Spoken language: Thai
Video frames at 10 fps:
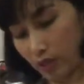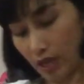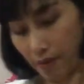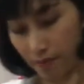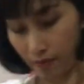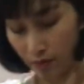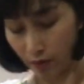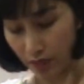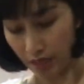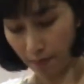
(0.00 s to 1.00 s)
โนแกรม
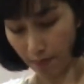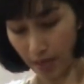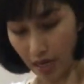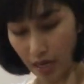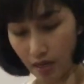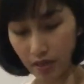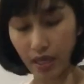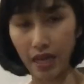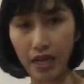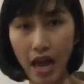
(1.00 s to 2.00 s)
รุ่น10 ปีไซ
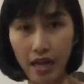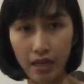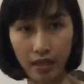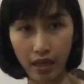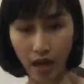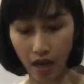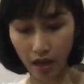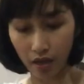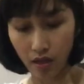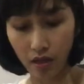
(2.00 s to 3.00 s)
ส์ใหญ่นะ
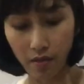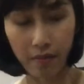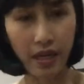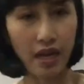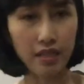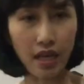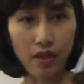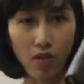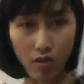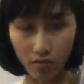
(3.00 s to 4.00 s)
คะไม่แน่ใจ
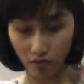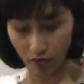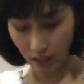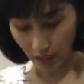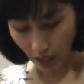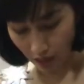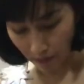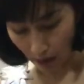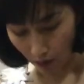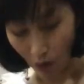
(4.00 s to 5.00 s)
เนาะว่าใส่ได้หรื
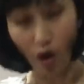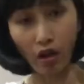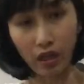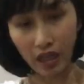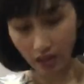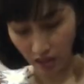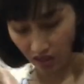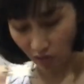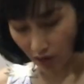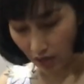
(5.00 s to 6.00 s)
อเปล่าลองแล้วกันแต่
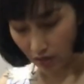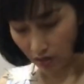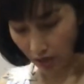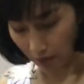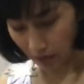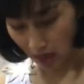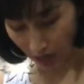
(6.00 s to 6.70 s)
คิดว่าน่าจะใส่ไม่